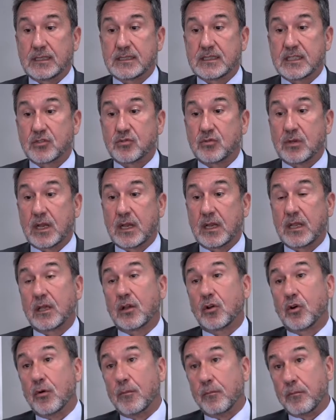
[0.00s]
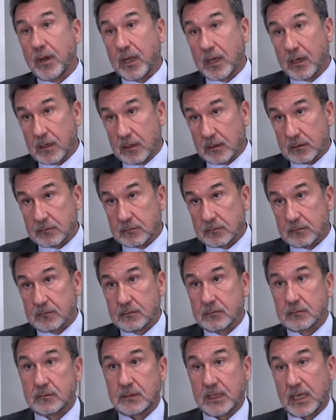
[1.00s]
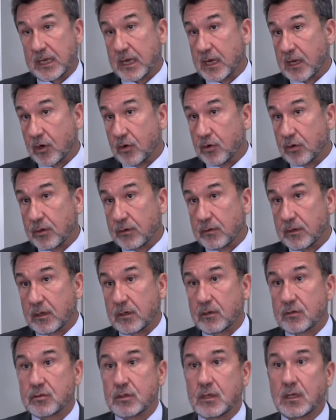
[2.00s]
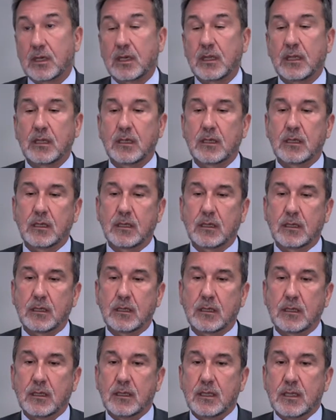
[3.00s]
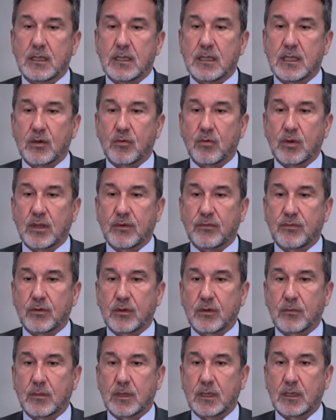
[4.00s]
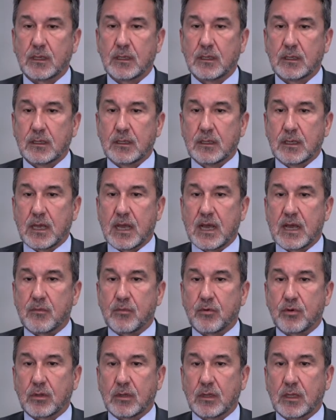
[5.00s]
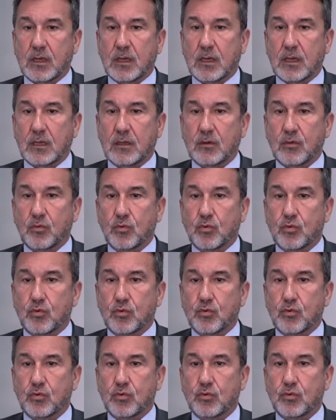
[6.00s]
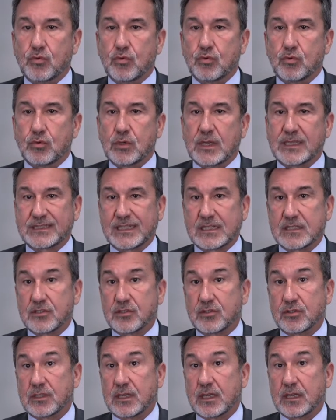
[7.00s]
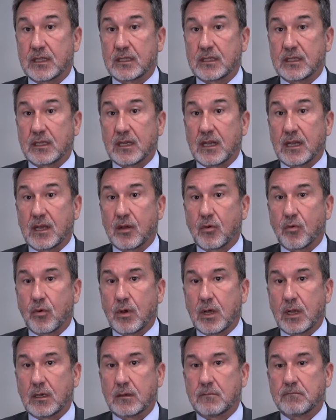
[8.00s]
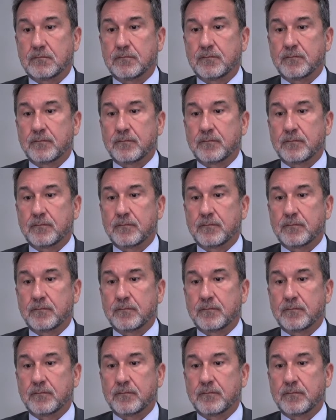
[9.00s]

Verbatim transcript: esta es una ley compleja y hay que reconocerlo, es una ley que de alguna forma aborda una transición energética en la cual